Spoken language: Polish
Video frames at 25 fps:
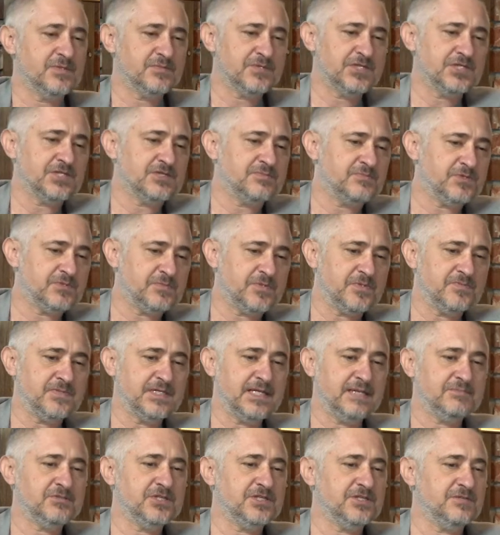bo przecież
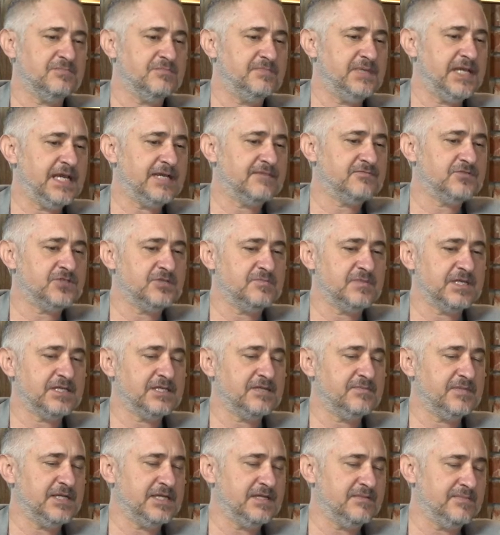przypominam, że tym pierwszym
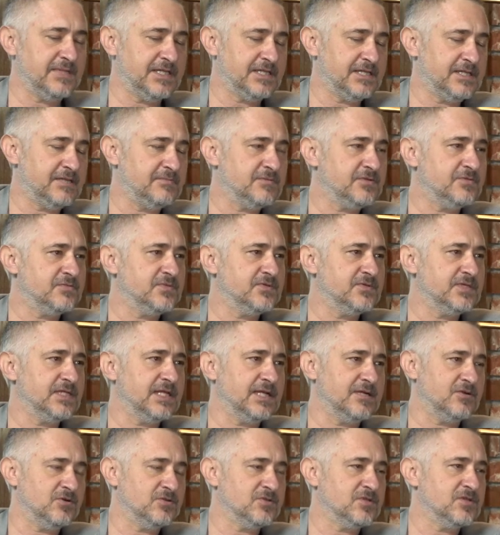takim elementem to były
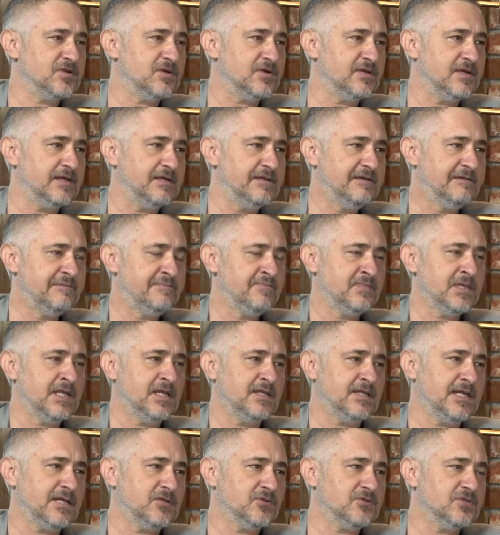te kontrole
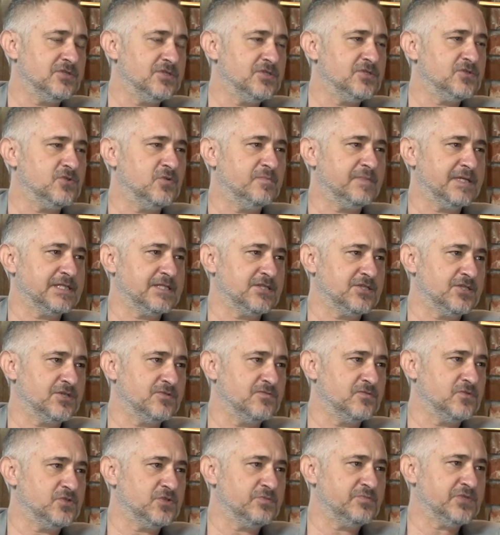na lotnisku
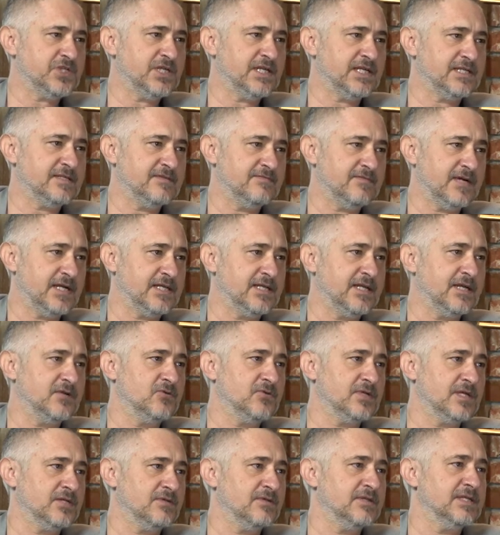pasażerów, którzy przylatywali
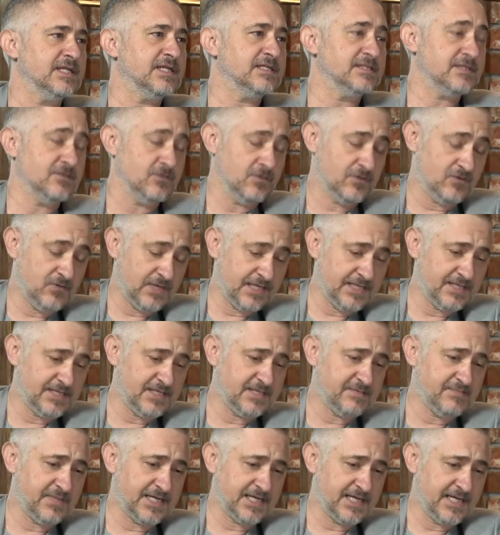akurat od nas
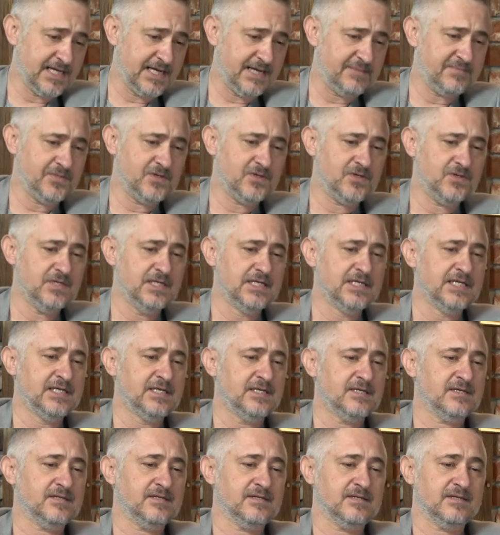dokładnie z Bergamo.
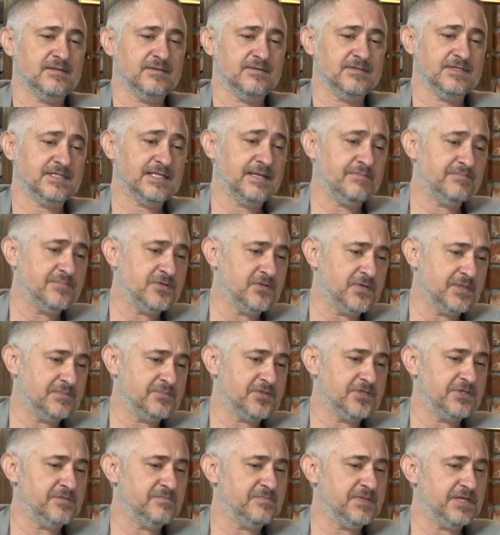E, sam byłem
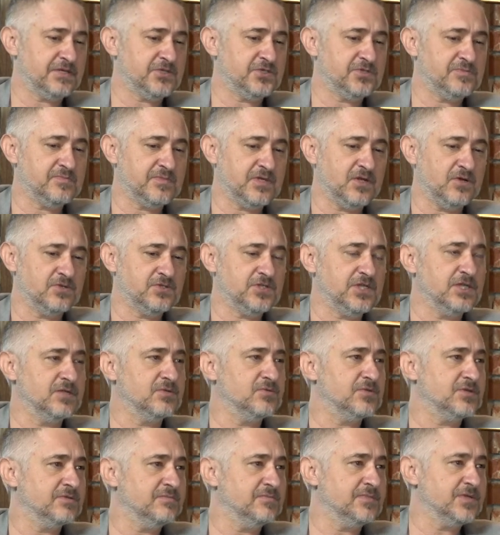przy tym pierwszym locie,
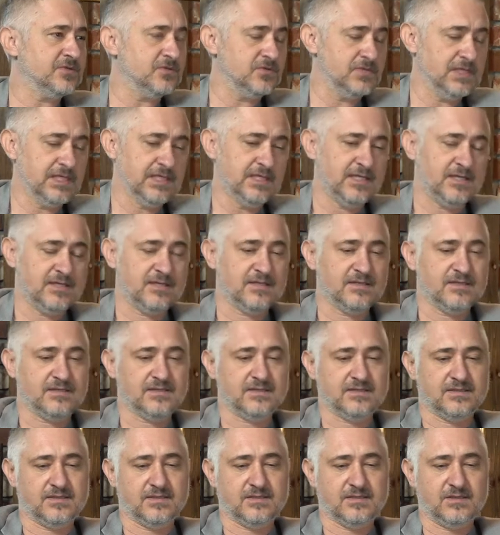który był
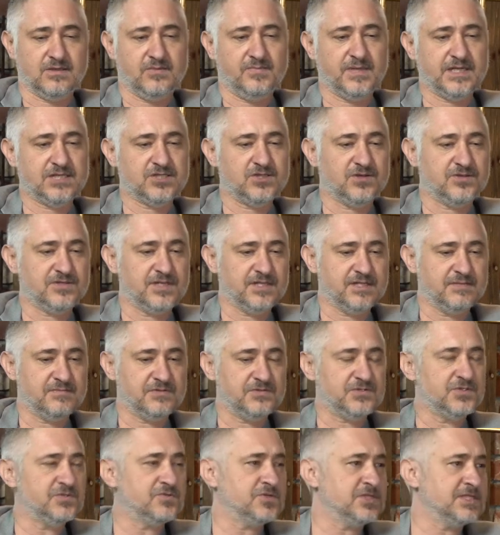e, obarczony
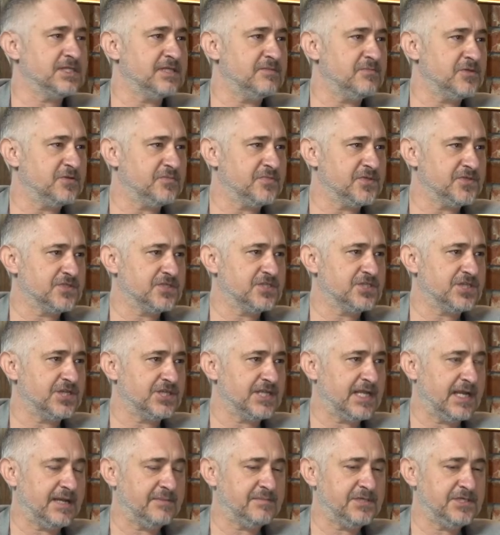tymi wszystkimi
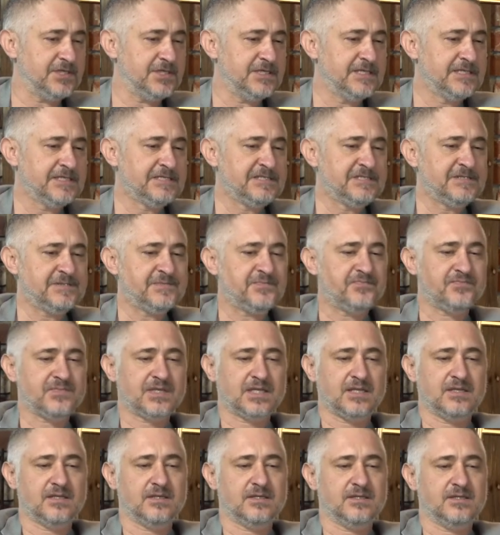obostrzeniami
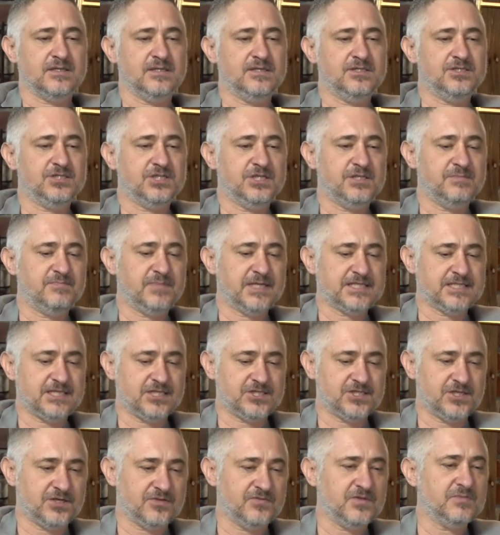mm, e, i ci
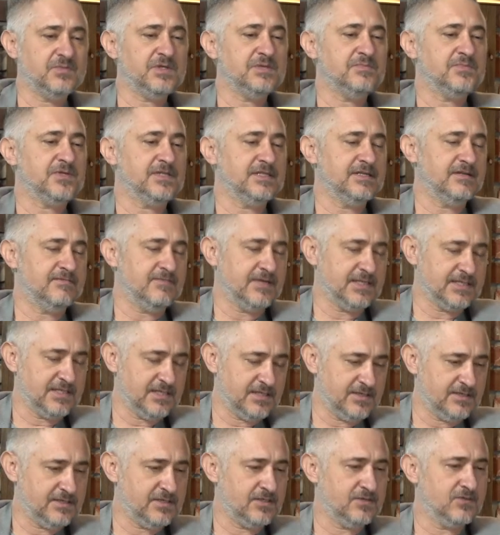pasażerowie byli
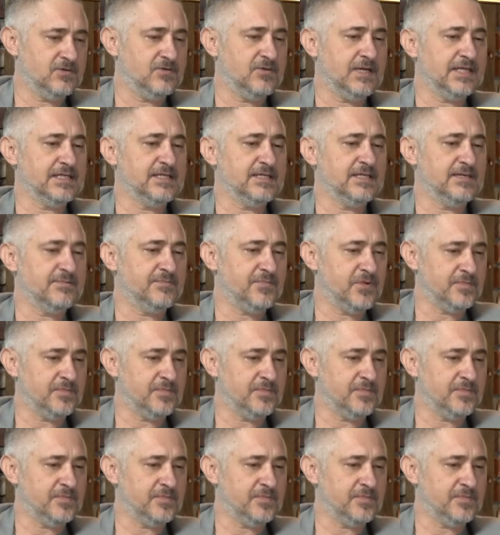poddawani dokładnie